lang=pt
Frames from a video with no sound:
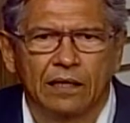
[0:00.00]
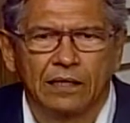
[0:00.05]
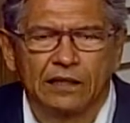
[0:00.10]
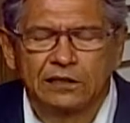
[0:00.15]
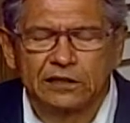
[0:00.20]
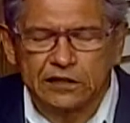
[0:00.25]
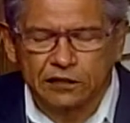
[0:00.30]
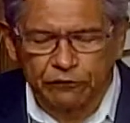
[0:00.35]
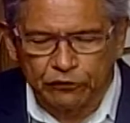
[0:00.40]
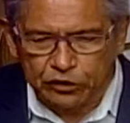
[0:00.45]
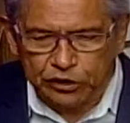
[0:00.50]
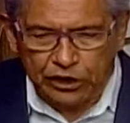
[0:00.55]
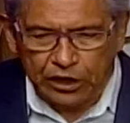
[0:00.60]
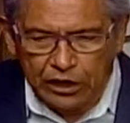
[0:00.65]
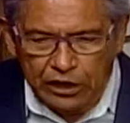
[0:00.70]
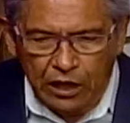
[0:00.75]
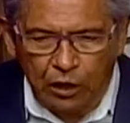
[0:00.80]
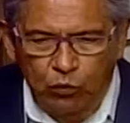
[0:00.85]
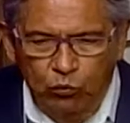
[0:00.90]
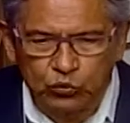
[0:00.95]
Se você
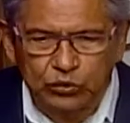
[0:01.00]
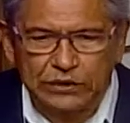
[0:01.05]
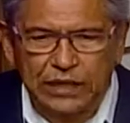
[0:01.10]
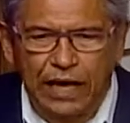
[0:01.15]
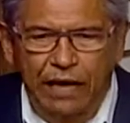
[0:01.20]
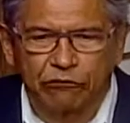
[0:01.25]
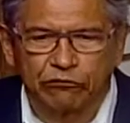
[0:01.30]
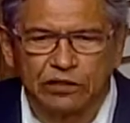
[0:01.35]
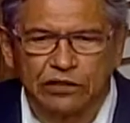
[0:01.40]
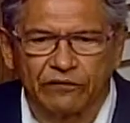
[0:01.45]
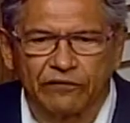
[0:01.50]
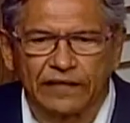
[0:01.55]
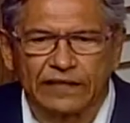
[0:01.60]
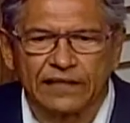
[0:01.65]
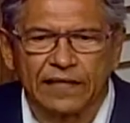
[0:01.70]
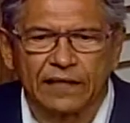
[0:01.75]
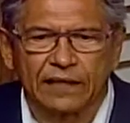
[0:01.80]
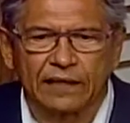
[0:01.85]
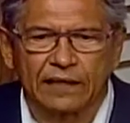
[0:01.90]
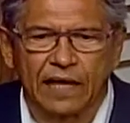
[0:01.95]
não usar, você vai
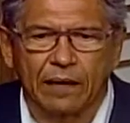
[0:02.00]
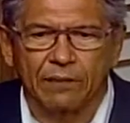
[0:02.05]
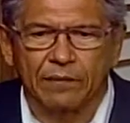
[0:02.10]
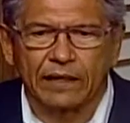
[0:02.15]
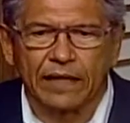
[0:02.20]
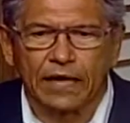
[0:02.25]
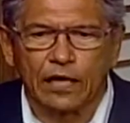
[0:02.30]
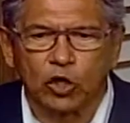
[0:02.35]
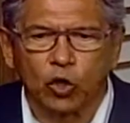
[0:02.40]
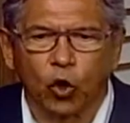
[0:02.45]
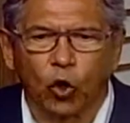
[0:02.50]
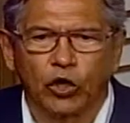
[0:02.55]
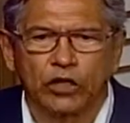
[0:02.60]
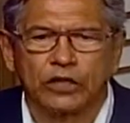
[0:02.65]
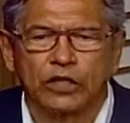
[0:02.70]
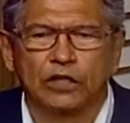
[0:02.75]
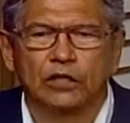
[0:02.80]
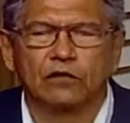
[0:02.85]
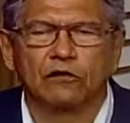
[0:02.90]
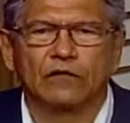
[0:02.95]
ter, terminar
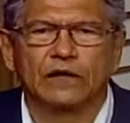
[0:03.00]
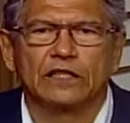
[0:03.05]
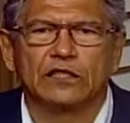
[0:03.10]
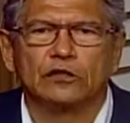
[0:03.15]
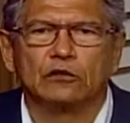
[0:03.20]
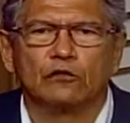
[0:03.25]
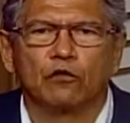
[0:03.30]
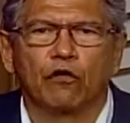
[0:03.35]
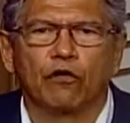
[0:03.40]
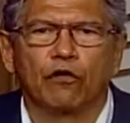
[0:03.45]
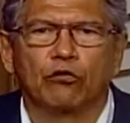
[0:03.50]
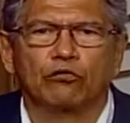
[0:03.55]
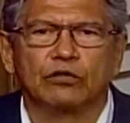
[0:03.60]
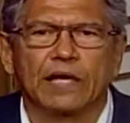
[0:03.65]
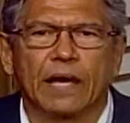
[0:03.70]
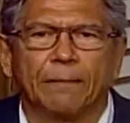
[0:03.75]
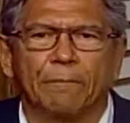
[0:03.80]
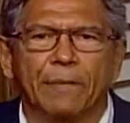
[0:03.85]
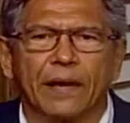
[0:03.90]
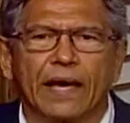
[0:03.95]
engordando, vai desenvolver um
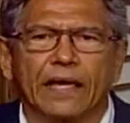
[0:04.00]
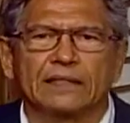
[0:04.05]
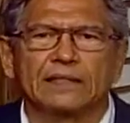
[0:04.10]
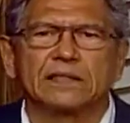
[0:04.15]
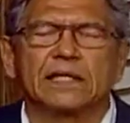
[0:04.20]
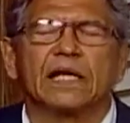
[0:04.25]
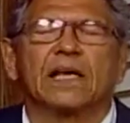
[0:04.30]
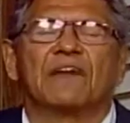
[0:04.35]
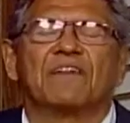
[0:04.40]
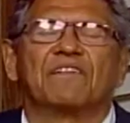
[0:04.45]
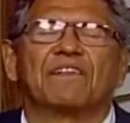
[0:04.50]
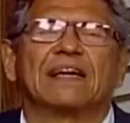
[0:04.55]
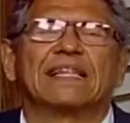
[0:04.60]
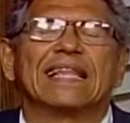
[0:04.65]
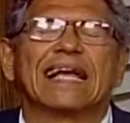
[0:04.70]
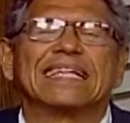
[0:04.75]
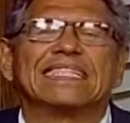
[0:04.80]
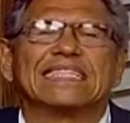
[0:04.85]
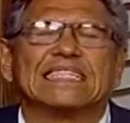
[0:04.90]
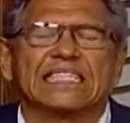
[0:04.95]
diabetes, vai
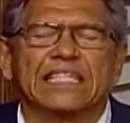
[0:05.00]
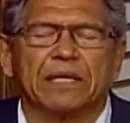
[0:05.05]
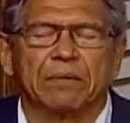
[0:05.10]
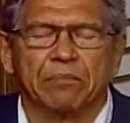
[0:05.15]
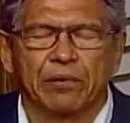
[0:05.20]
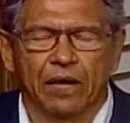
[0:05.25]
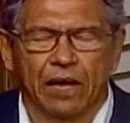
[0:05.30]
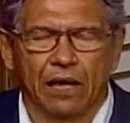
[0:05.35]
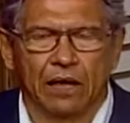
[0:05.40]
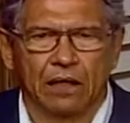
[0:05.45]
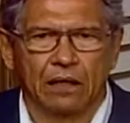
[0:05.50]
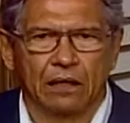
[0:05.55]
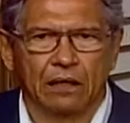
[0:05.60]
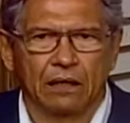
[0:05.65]
dar zebra.